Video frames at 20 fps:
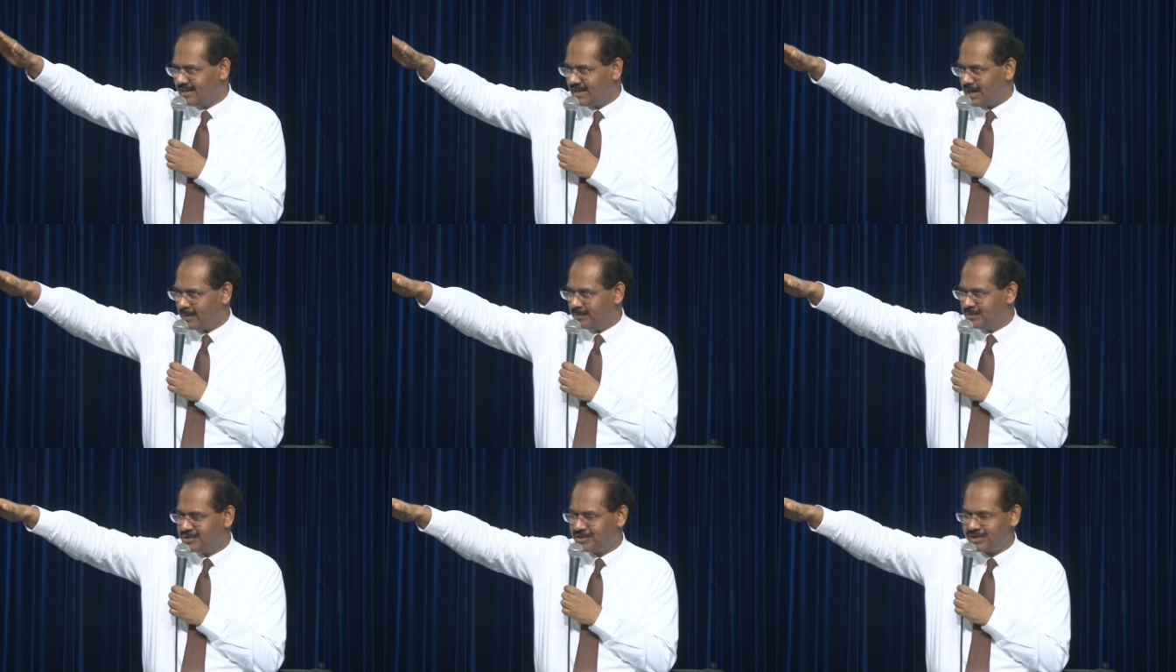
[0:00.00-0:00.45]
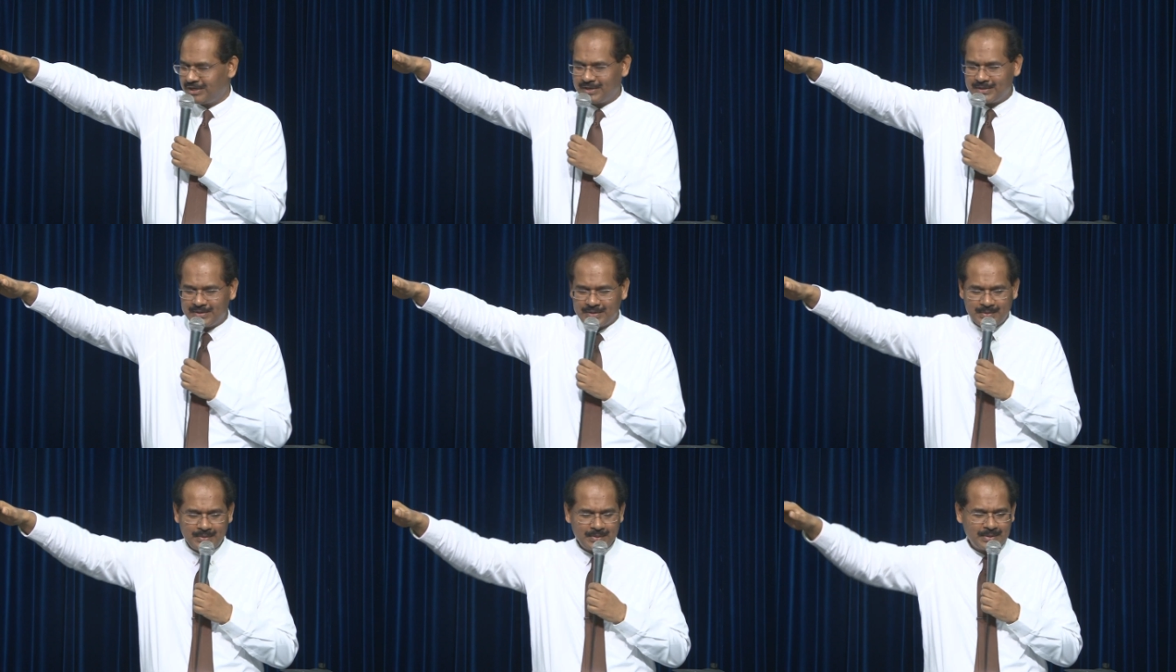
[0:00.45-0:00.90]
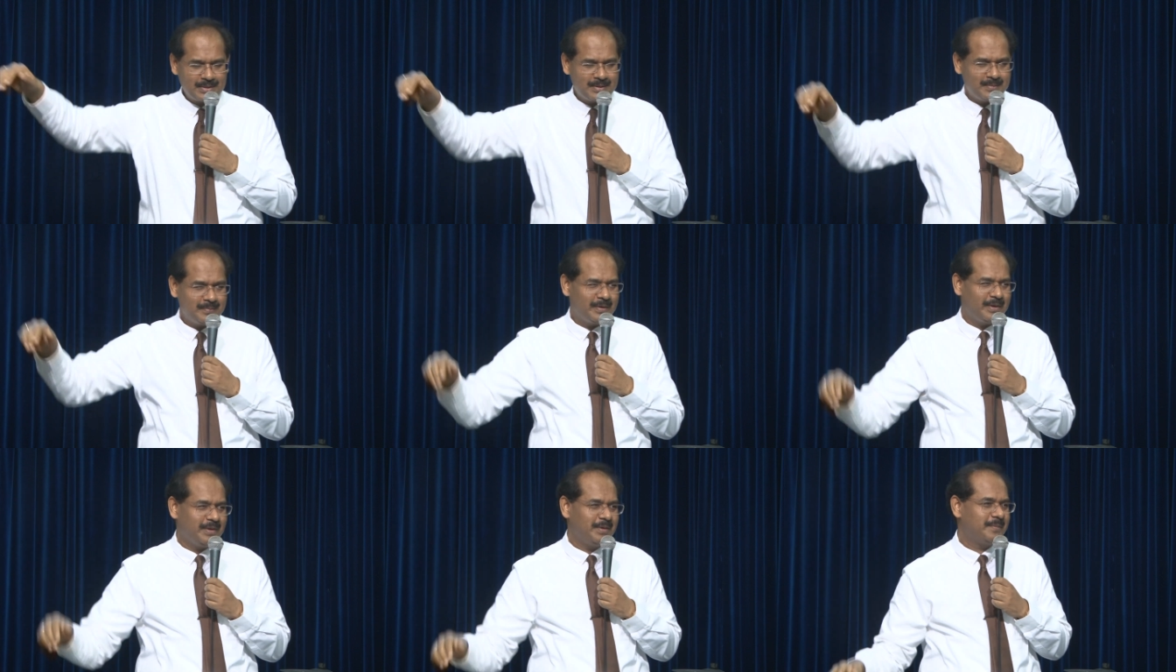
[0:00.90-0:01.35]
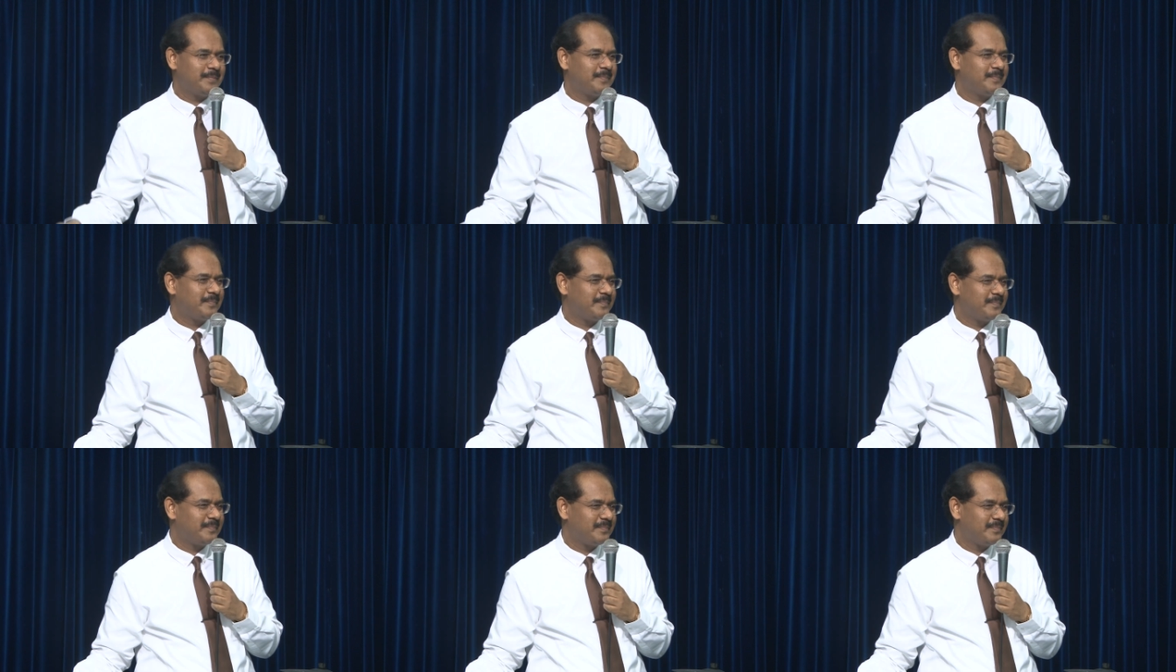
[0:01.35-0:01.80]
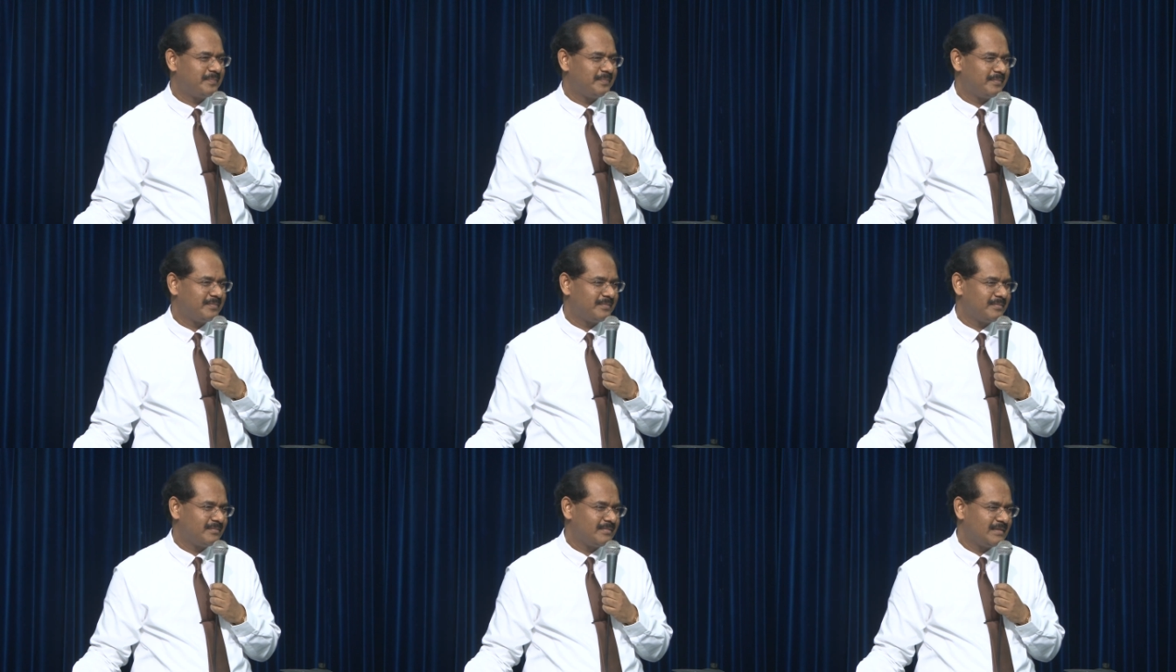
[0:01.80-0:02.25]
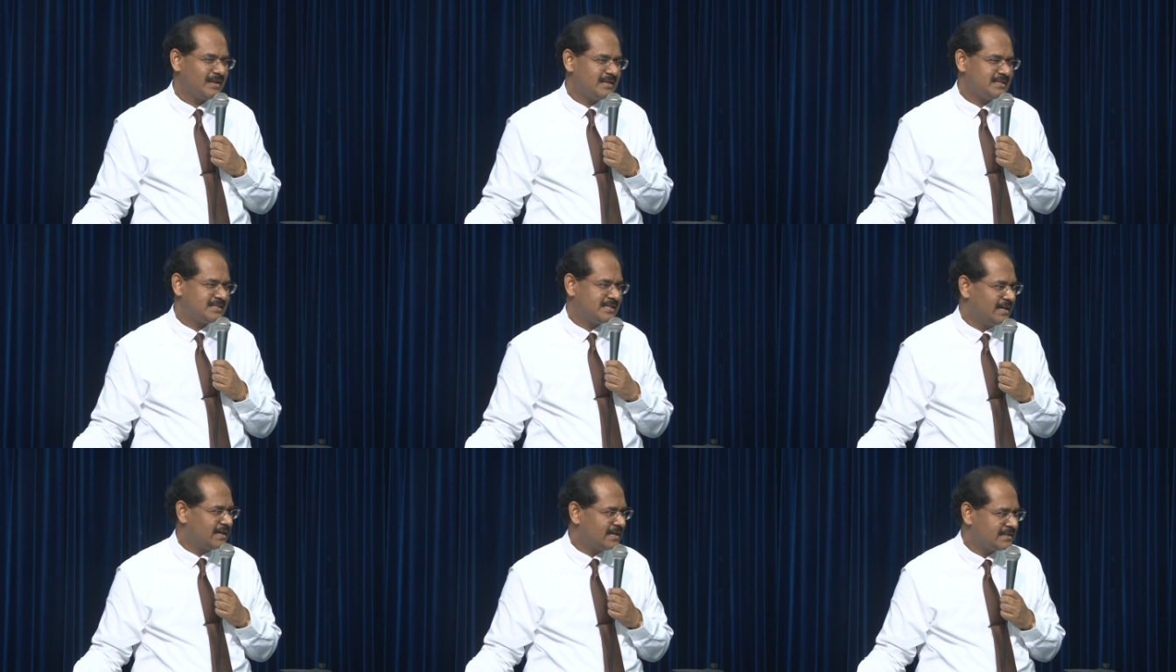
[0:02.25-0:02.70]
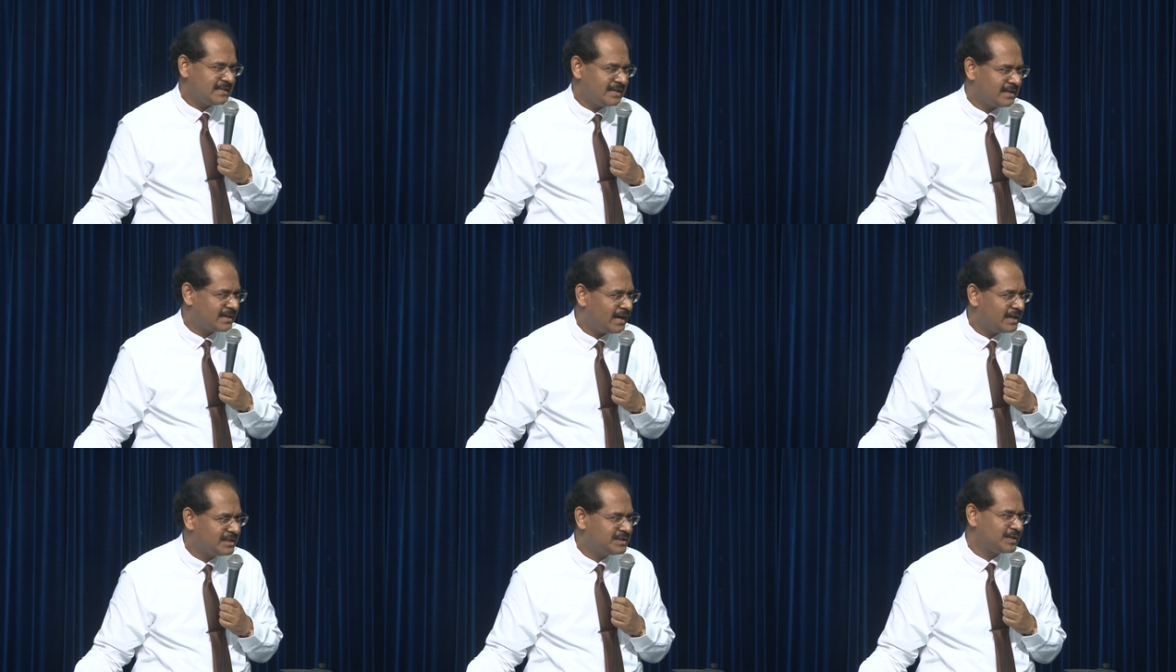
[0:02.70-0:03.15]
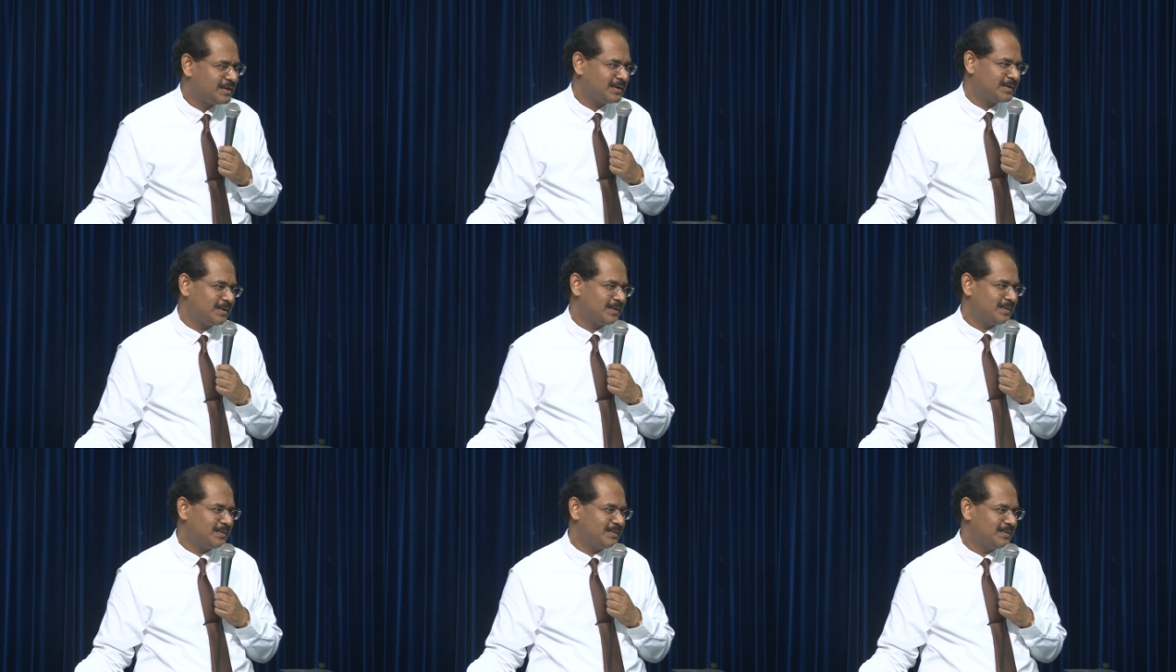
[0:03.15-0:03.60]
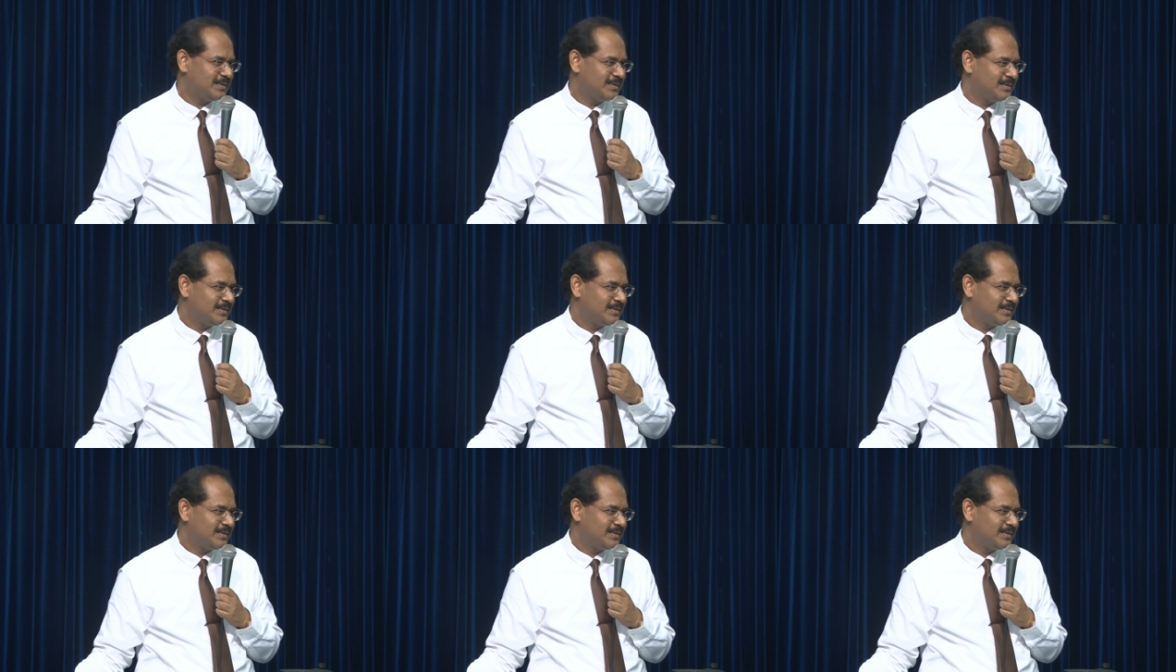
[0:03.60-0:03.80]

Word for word: அபிஷேகத்தை கொடுக்க முடியும் சில இடத்துல காத்திருக்கிறோம்